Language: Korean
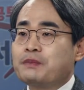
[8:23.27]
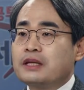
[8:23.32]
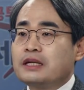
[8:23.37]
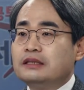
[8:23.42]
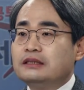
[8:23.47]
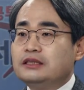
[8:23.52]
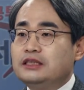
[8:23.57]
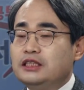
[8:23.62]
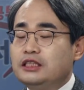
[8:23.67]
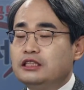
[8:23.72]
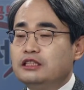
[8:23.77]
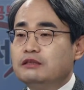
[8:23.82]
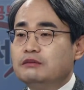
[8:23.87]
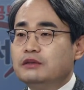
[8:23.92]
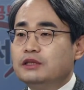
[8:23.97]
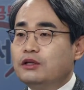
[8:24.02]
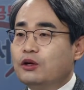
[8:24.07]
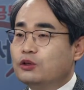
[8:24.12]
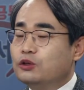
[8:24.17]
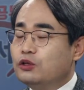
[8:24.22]

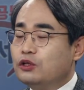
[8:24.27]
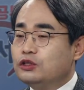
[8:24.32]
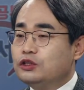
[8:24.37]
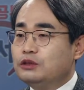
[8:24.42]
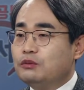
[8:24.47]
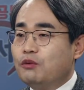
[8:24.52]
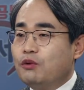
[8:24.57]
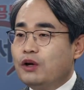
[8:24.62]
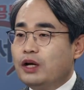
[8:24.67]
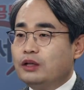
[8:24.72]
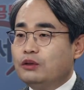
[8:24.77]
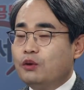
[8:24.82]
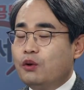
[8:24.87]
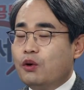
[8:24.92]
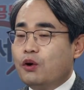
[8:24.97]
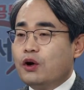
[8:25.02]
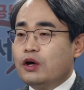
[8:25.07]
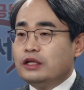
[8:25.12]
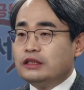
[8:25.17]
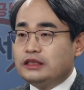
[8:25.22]
지금은 어떨지 몰라도
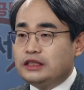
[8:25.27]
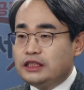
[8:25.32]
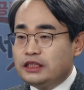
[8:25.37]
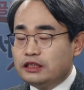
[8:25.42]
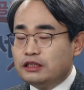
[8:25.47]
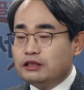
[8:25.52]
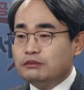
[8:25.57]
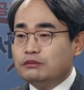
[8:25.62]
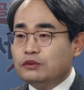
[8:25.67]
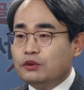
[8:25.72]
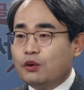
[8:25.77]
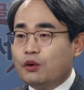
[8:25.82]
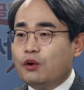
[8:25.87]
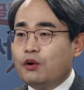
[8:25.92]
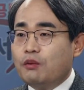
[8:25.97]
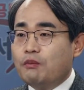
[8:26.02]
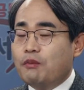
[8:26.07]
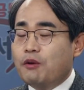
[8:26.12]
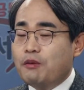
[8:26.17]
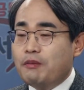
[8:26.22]
지금도
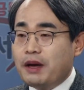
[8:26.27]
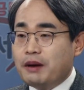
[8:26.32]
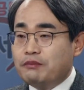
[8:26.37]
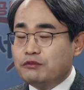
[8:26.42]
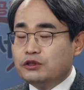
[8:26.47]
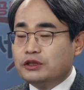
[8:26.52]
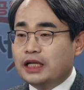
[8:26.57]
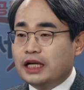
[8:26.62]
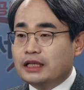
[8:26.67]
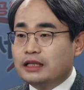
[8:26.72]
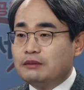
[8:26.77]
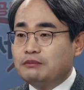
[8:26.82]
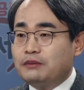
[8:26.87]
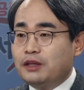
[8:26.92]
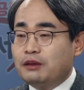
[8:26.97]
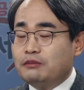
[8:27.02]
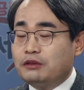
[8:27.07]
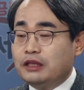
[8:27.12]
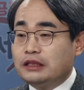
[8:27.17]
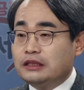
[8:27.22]
뭐 매물 잠김
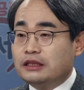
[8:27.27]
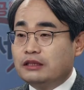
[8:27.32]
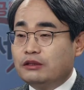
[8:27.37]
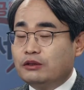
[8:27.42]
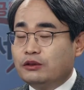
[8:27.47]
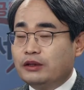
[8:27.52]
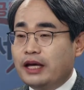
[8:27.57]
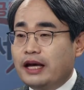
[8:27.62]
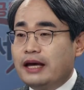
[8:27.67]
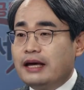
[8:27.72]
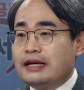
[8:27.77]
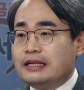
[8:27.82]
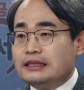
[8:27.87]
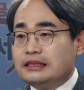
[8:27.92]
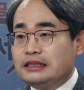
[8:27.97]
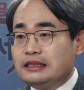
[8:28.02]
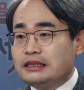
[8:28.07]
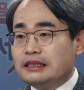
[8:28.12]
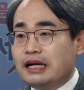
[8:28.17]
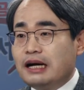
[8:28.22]
때문에 이제 그런데
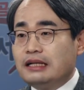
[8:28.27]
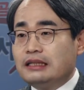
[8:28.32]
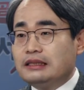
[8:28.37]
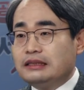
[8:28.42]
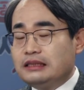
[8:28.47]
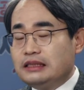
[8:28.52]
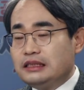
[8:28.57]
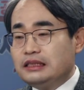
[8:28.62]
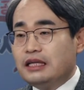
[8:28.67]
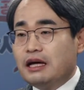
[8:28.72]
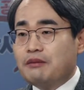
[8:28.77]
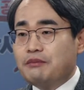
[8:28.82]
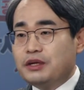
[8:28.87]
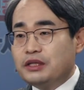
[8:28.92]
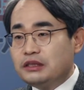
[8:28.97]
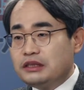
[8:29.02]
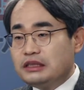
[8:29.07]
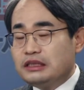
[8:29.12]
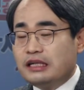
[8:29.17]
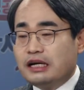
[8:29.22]
시간이 지나면
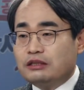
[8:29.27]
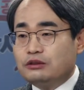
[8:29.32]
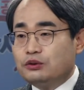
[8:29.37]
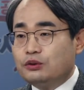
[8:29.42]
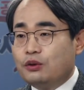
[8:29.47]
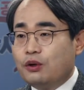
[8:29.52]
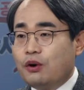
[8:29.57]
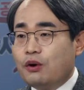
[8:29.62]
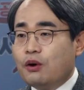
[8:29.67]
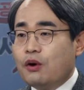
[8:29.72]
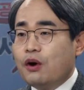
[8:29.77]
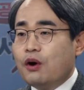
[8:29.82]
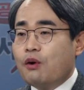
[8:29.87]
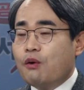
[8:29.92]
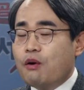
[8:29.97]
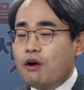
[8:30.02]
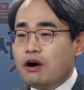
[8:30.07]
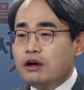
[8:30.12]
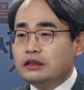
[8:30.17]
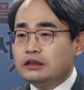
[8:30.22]
지날수록
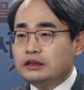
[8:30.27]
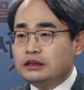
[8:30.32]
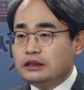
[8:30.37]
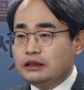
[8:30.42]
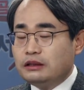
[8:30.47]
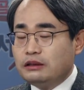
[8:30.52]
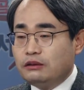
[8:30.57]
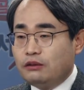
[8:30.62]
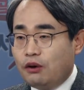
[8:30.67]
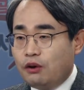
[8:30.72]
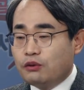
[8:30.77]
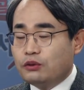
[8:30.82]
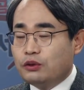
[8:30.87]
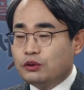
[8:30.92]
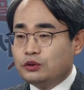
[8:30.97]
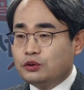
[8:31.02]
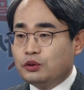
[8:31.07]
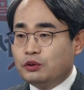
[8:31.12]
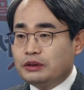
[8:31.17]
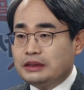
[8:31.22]
훨씬 더
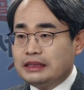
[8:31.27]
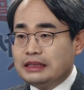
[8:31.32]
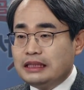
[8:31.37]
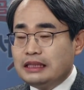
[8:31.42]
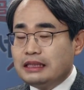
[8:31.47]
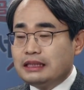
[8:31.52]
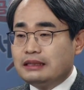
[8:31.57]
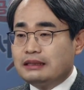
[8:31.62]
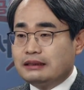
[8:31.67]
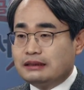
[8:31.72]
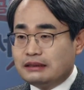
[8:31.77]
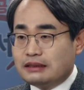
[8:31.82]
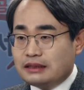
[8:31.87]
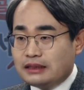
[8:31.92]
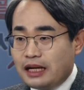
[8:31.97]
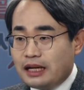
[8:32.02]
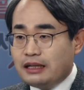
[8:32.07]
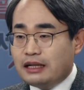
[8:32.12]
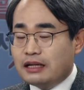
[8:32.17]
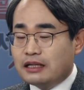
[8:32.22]
그렇죠. 이익
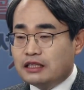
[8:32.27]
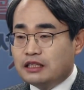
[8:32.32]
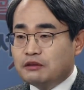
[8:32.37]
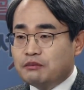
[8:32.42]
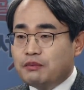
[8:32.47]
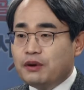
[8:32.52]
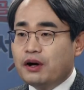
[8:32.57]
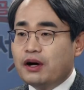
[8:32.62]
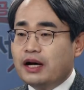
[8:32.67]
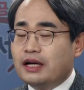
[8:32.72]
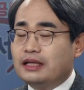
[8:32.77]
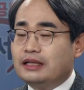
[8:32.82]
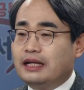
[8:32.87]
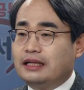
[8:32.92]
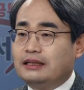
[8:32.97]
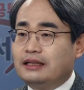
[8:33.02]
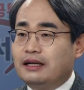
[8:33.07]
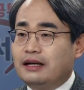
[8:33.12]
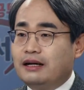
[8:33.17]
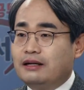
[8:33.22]
차이가 극명하게
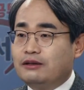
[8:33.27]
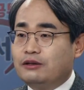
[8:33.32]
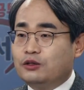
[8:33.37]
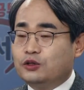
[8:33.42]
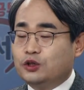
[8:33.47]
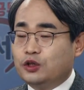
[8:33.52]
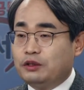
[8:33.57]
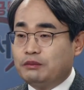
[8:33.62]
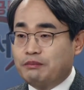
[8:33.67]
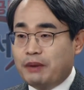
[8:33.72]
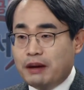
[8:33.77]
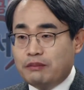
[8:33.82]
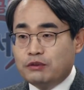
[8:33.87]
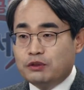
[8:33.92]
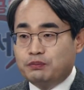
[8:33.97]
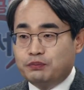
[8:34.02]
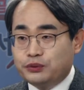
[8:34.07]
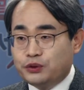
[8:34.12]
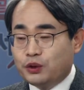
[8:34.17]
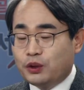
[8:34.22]
나타나는 거죠. 이 매물
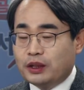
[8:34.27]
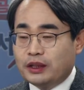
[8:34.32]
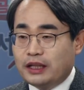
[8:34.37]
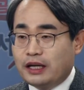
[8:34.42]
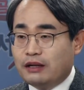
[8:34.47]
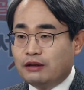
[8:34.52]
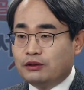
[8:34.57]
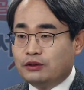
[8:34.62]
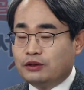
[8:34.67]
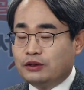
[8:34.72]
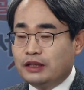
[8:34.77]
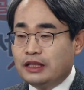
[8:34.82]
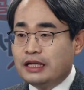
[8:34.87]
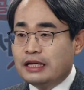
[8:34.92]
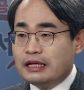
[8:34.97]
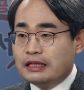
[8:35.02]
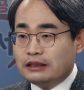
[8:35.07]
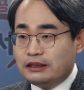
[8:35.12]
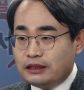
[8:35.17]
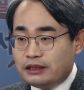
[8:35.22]
부족에 대한 것들이
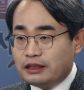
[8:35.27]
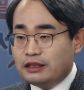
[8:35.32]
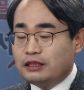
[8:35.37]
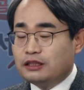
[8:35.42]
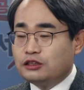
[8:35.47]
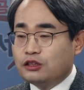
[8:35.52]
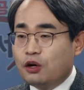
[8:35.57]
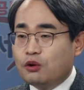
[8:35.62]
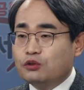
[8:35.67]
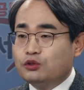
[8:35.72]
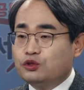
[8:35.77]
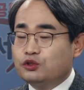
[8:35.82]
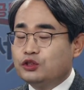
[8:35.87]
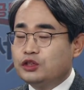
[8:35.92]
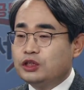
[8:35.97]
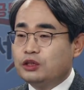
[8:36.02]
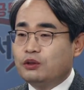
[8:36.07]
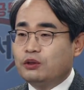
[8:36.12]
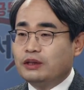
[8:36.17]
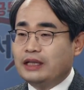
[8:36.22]
특히나 이제 서울
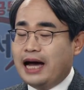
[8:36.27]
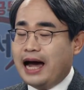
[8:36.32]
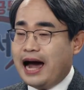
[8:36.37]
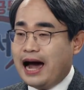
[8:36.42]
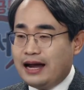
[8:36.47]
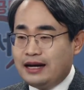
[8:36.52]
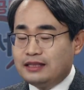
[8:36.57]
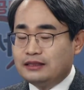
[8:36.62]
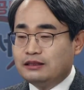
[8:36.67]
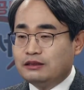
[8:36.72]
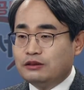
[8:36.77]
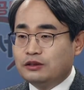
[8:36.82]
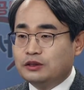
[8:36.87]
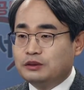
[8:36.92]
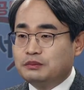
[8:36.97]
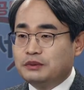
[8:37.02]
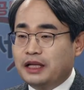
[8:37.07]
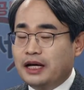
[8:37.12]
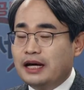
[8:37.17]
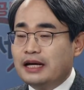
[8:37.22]
중심권 안에서
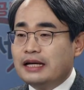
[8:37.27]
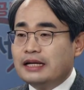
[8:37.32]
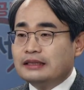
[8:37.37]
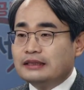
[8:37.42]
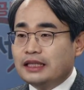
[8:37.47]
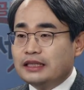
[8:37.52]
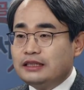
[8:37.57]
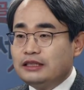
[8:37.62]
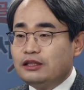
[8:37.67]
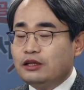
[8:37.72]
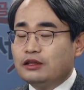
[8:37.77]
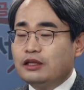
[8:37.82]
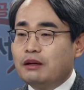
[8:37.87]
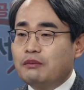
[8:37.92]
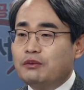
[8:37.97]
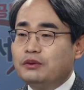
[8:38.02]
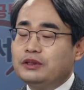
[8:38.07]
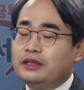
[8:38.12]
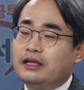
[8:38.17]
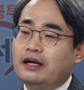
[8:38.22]
그렇습니다. 자 이러다
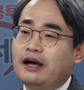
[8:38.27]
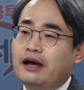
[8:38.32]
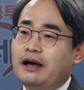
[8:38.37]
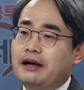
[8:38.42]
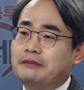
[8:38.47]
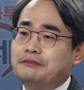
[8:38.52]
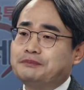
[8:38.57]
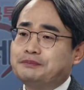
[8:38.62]
보니까